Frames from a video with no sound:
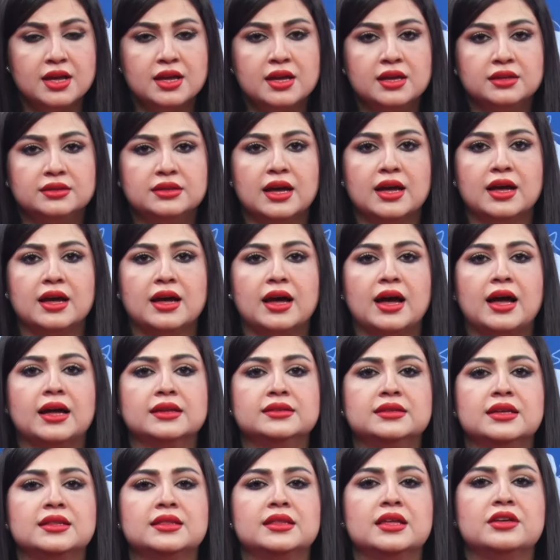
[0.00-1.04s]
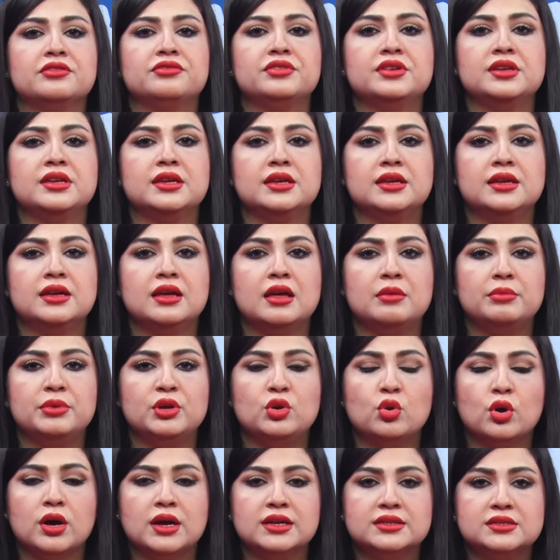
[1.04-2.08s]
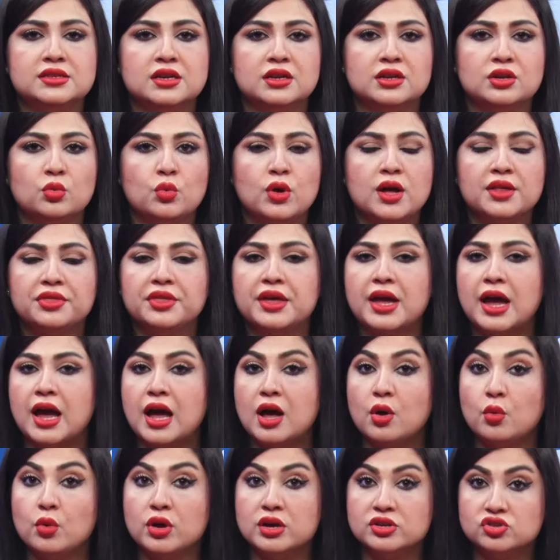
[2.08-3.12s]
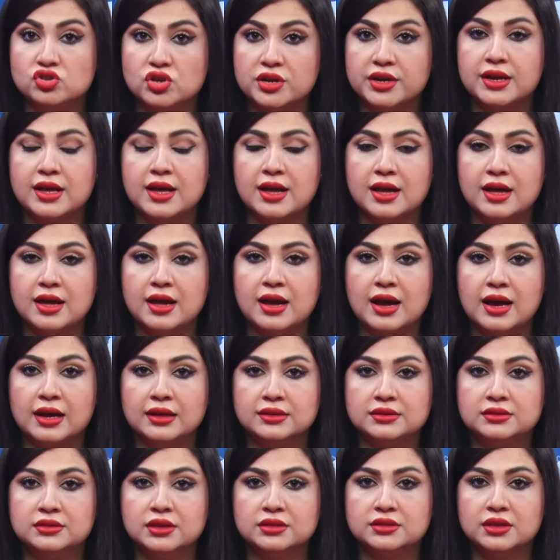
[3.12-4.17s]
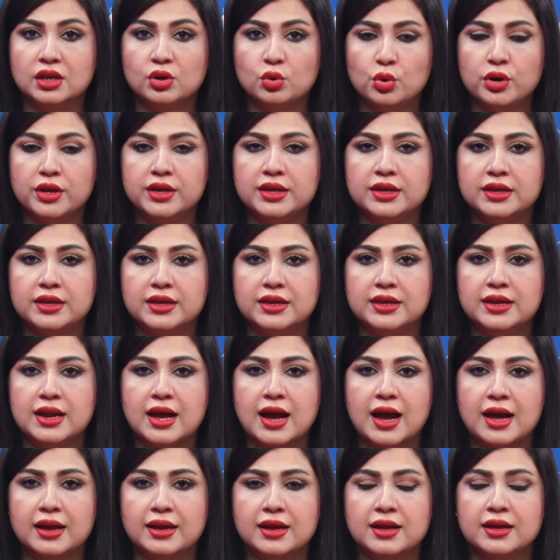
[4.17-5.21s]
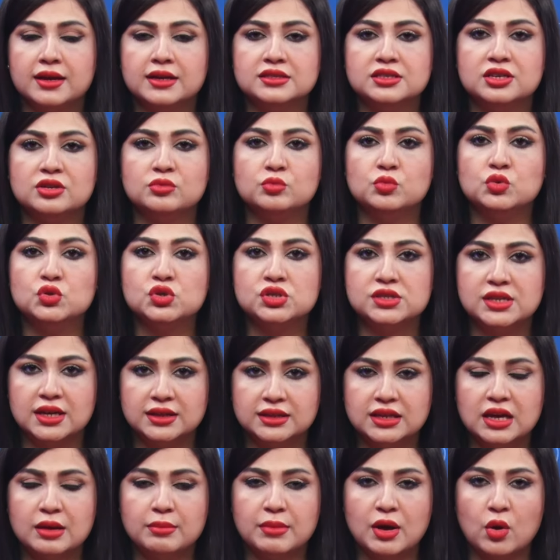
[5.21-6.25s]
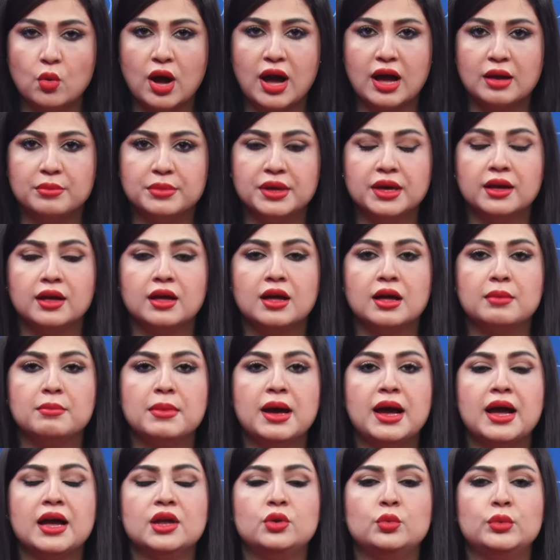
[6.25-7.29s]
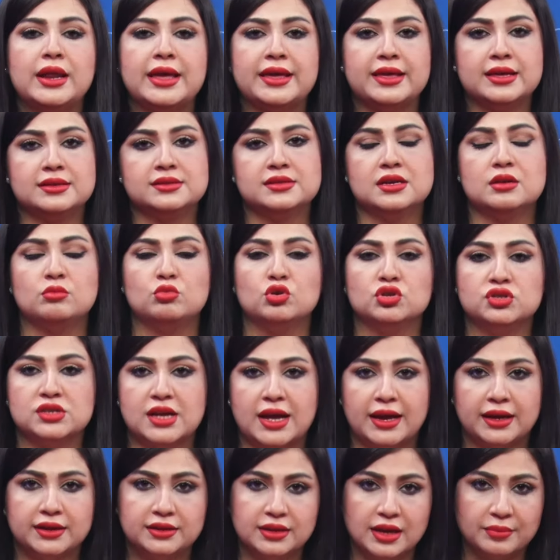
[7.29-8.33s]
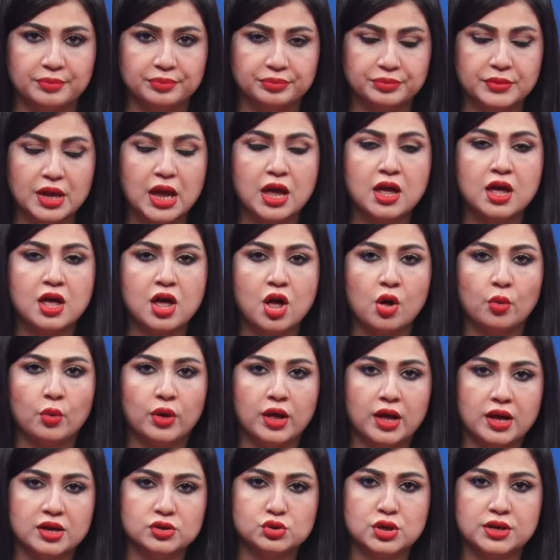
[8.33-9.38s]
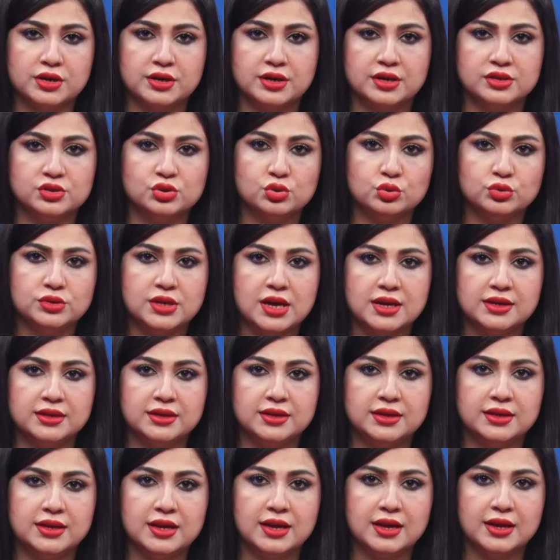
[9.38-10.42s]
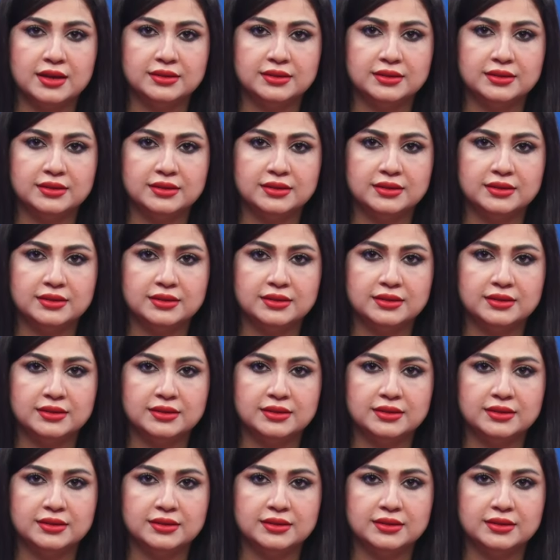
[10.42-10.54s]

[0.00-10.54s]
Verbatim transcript: تحدث فيه بلغة واضحة وجريئة عن تطلعه إلى علاقة مستدامة وعميقة مع الولايات المتحدة وأشار السوداني إلى